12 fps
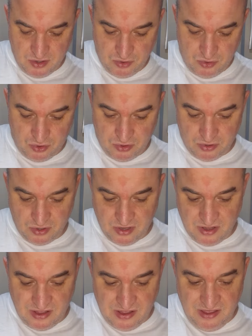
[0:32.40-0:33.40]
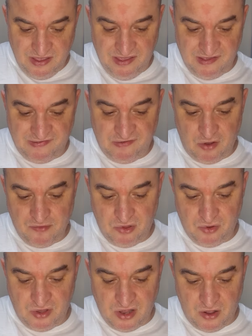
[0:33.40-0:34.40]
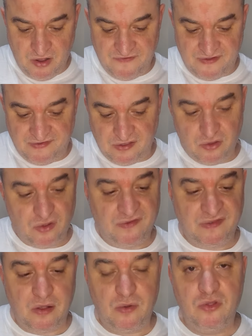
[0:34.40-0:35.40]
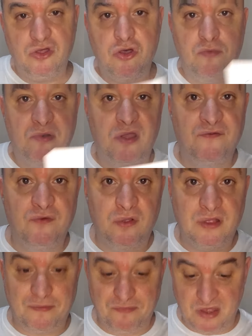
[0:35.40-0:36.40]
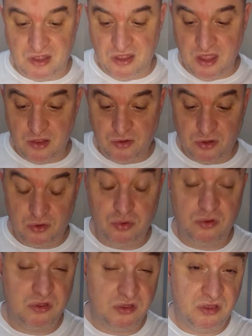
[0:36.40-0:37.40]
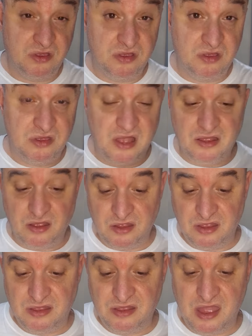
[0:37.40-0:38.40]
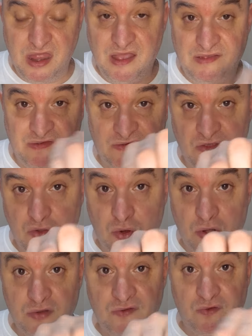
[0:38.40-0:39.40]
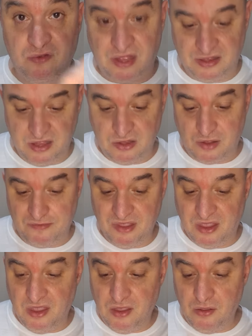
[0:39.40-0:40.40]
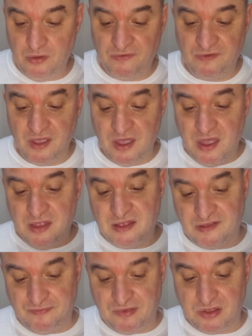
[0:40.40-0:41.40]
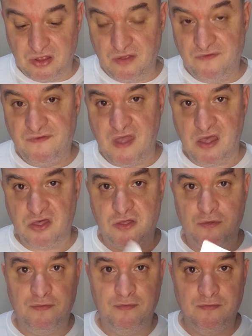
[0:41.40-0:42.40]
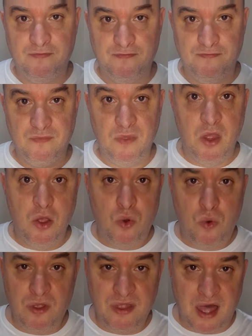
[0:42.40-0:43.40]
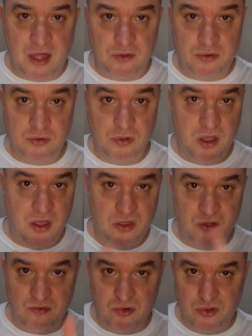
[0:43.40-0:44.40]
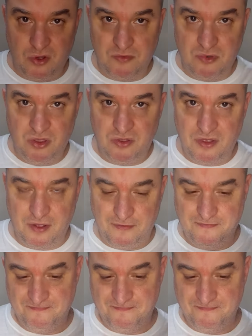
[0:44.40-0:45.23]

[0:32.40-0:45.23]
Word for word: tudo. E esse homem durão ele vai se adoçar contigo, porque viu que tá perdendo, que tu tá dando interesses em outros, ou tá tendo amiguinhos, tá despertando inveja. Cuidado, ele não mudou muito não.